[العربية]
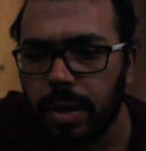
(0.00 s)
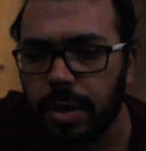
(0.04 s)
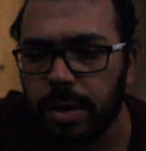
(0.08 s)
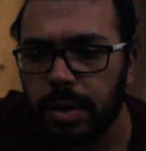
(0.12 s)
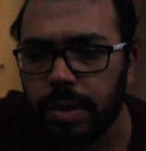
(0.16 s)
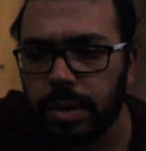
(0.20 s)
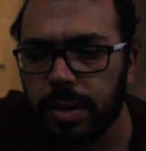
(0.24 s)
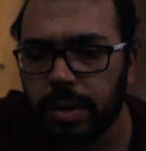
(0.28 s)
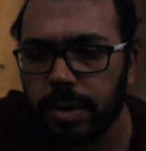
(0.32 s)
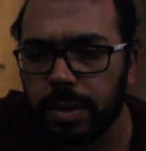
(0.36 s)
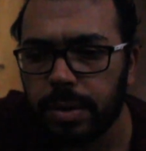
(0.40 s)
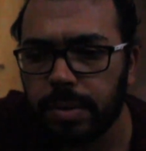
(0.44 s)

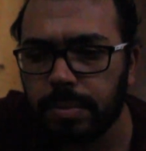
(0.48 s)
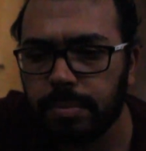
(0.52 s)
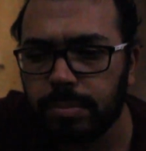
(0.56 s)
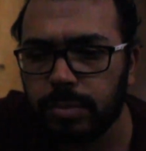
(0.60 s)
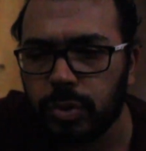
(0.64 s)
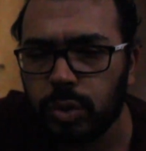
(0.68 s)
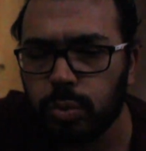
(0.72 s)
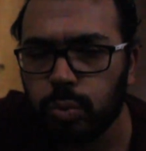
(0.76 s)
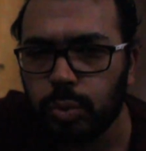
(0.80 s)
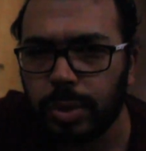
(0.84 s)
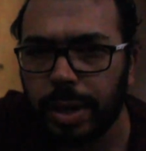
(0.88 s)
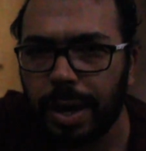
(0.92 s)
آه،
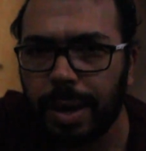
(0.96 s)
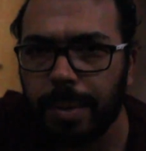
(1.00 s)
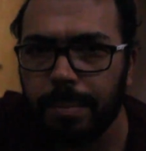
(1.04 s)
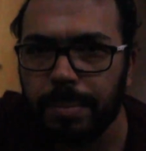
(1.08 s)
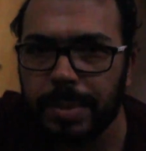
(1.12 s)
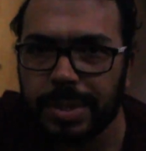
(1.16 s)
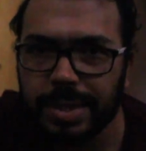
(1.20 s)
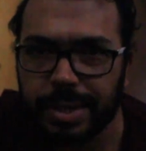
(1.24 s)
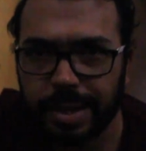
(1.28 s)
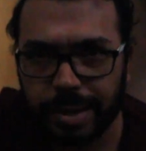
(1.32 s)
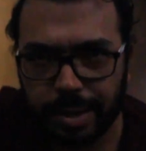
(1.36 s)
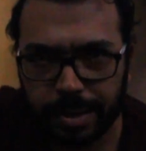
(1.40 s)
مش
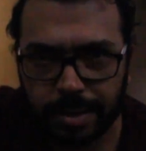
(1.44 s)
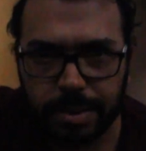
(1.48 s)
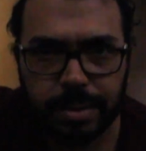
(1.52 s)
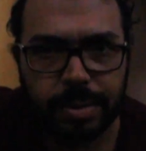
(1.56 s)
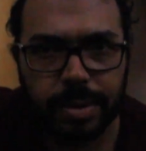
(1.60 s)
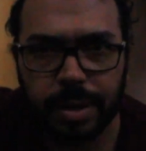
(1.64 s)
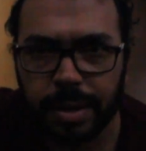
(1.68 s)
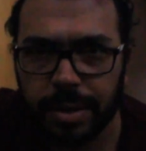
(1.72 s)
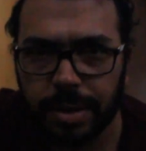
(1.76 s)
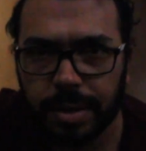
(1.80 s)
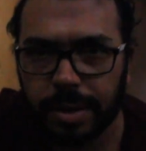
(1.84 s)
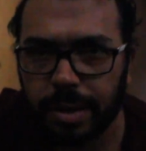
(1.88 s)
متحمس لها
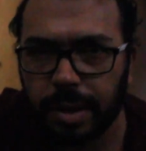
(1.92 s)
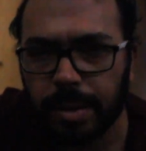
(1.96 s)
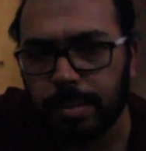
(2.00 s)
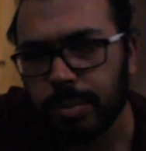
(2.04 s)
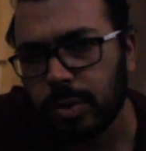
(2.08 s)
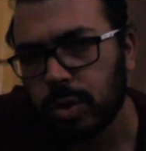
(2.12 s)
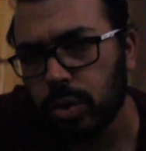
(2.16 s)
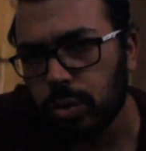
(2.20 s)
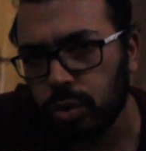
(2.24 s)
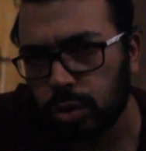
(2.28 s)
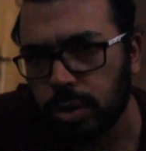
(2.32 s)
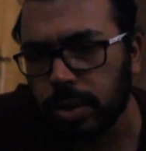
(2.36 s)
انا على
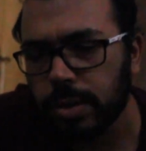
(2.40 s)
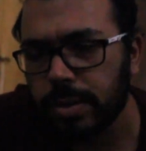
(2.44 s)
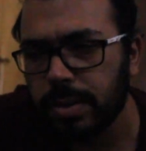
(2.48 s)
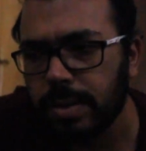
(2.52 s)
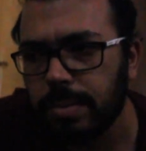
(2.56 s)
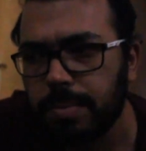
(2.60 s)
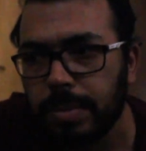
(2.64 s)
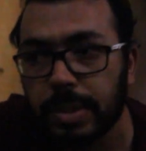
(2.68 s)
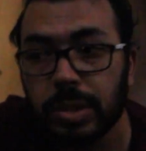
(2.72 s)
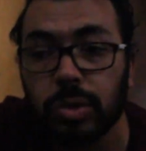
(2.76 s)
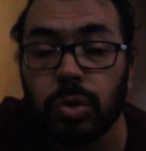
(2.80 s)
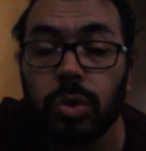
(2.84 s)
المستوى
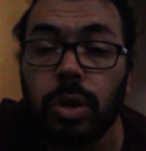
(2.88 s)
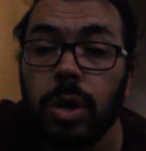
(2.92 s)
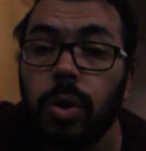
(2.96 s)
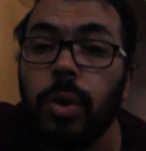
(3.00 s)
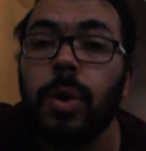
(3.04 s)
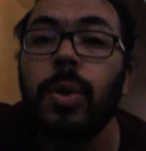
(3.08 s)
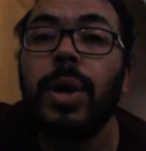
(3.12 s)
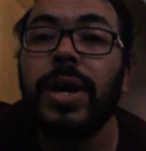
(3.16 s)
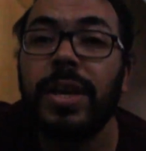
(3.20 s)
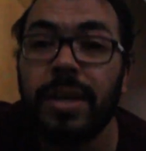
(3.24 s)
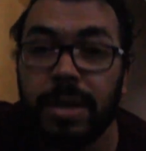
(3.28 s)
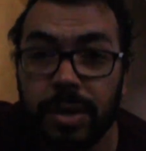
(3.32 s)
الشخصي بس لو
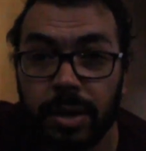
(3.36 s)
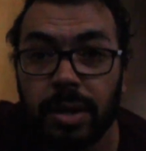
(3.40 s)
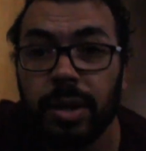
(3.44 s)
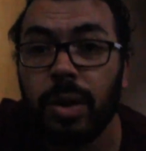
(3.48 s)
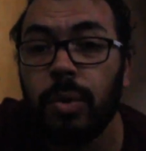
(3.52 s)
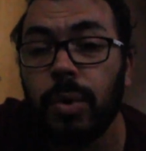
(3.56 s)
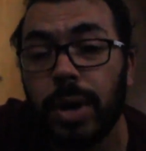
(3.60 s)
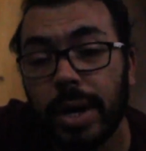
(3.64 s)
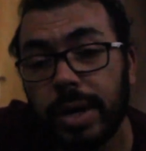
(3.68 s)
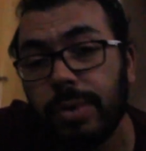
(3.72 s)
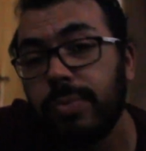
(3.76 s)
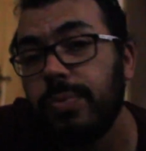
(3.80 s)
هي
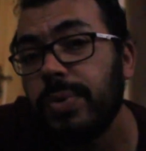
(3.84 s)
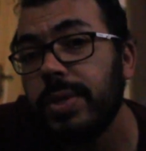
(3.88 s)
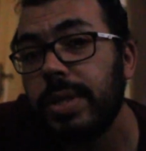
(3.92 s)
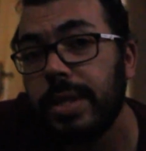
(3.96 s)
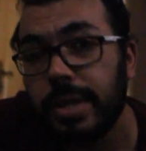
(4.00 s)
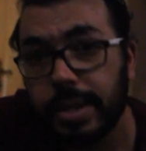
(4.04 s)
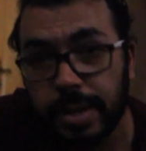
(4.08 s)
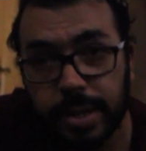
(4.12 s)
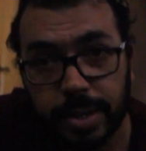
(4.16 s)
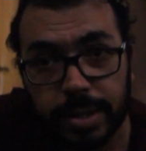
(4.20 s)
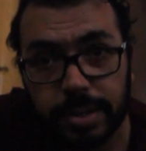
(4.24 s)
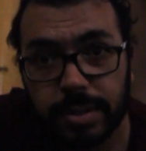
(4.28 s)
لو هيفيد
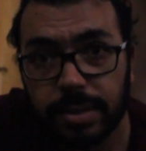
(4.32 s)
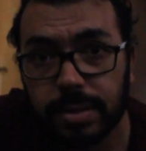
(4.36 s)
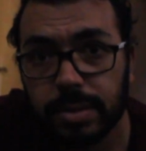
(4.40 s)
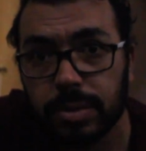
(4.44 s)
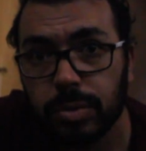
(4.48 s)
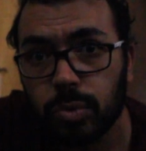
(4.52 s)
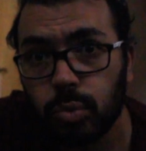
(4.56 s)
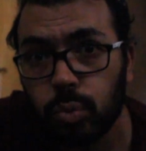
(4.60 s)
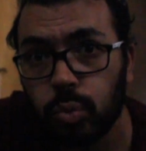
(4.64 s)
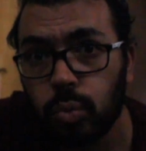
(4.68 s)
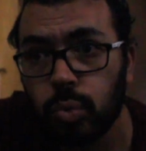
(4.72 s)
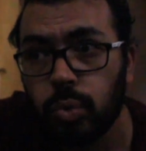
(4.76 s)

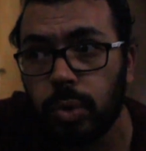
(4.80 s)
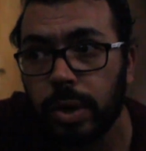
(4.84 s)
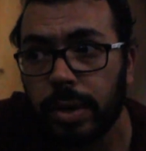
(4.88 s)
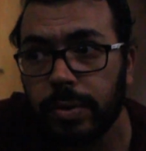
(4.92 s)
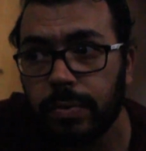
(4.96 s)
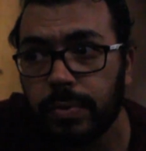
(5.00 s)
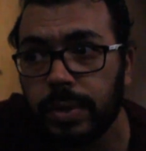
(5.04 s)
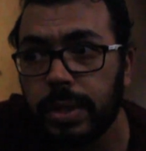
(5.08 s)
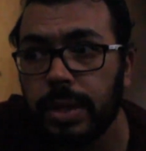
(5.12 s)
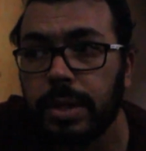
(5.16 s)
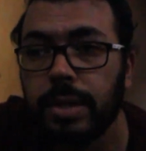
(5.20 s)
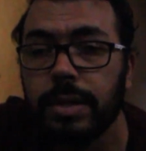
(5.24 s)
الناس
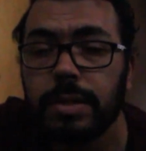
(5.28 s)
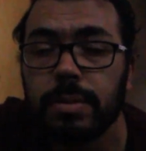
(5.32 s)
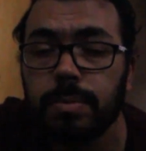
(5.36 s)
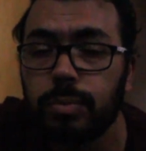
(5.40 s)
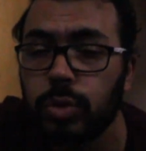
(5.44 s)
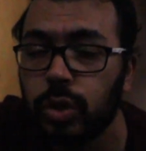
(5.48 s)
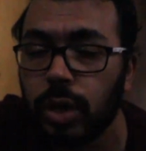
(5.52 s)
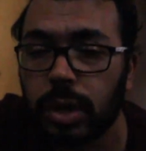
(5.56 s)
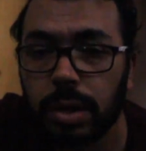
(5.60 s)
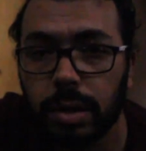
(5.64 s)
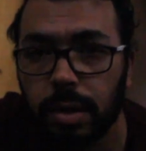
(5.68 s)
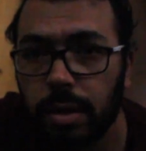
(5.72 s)
وهيفيد الناس
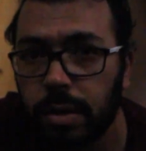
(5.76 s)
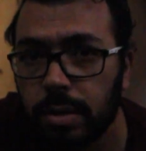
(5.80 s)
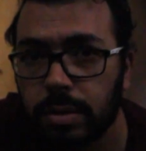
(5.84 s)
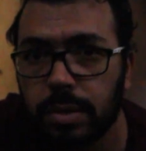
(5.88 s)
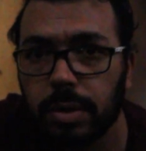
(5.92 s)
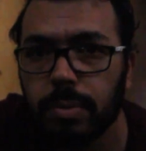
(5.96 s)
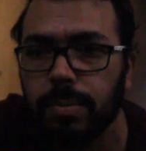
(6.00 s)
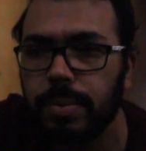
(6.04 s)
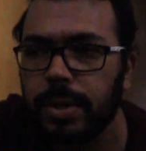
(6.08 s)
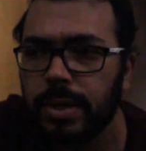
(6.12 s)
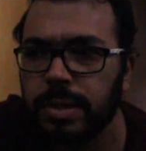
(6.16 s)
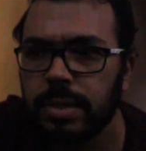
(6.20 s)
بشكل
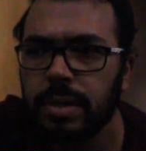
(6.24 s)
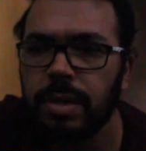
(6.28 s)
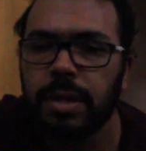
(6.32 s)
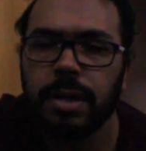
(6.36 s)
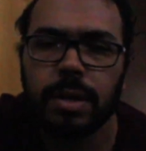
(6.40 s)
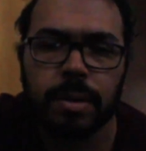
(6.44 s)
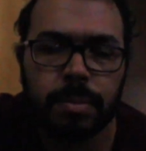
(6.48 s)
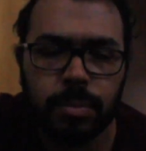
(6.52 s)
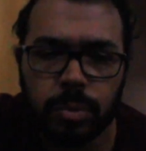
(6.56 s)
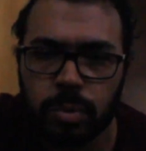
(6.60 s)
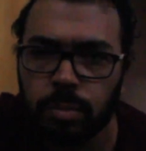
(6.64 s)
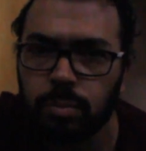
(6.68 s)
اكتر بحيث ان
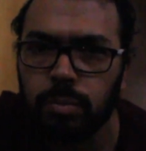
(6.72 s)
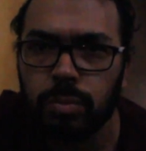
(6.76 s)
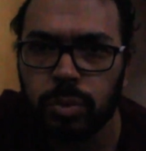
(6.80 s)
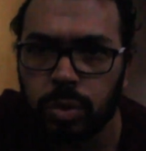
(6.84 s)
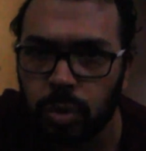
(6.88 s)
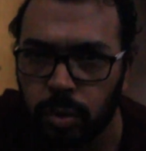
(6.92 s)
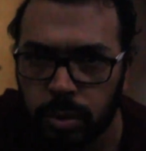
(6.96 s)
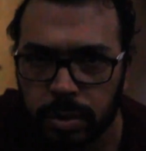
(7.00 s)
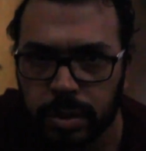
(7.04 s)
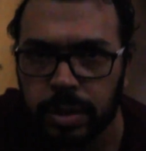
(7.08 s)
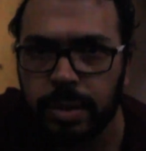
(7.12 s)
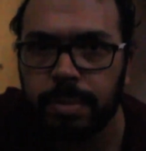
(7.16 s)
احنا
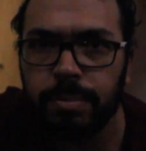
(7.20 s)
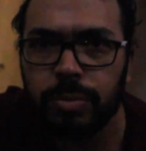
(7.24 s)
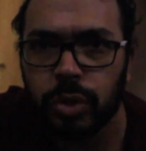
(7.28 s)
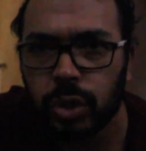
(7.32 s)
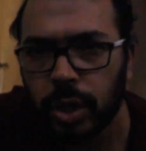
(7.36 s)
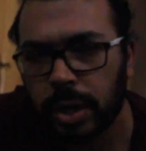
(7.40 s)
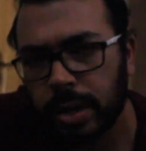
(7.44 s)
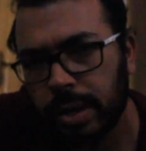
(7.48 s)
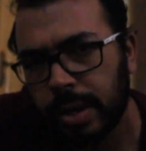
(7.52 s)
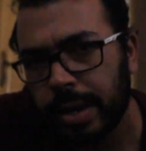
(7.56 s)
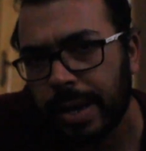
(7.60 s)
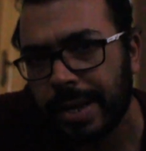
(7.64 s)
متواصلين
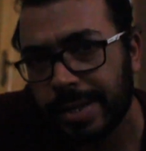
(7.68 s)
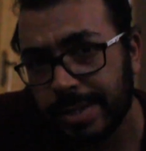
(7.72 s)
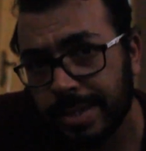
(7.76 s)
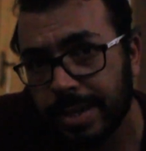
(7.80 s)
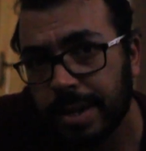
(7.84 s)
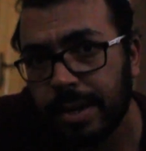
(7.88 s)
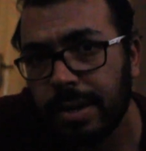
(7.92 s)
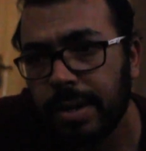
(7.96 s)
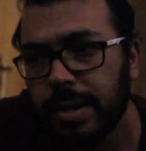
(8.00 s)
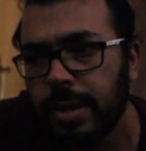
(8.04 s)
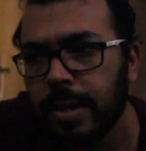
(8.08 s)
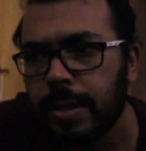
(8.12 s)
بشكل
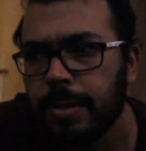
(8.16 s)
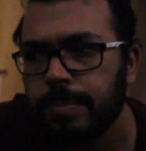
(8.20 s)
اسهل